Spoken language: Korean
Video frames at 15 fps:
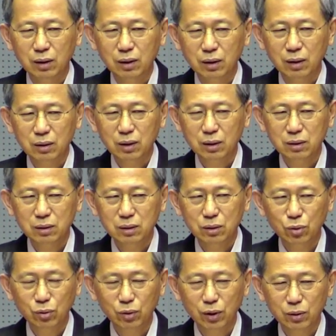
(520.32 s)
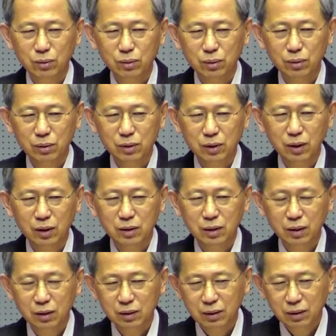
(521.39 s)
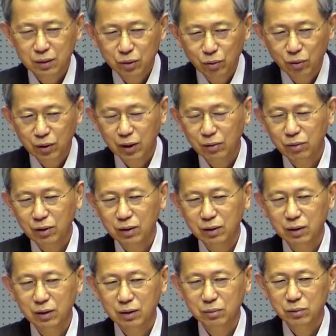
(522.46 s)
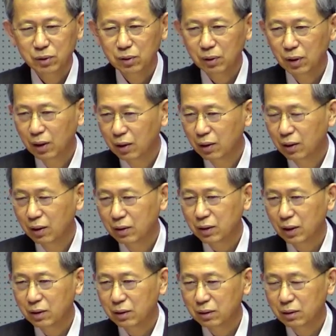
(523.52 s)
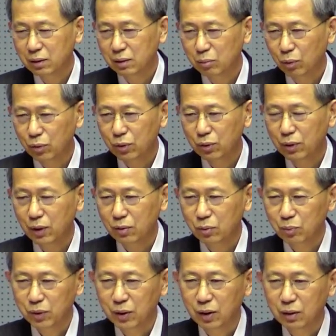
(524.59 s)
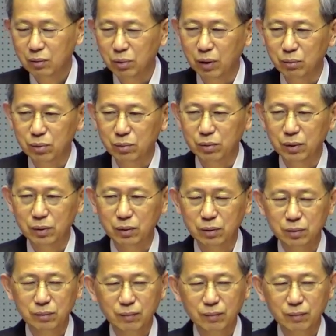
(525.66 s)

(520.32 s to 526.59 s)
그 사실은 교회도 그게 제일 교회라고 하는 이름을 사실은 보존하고 빛내는 방법이에요.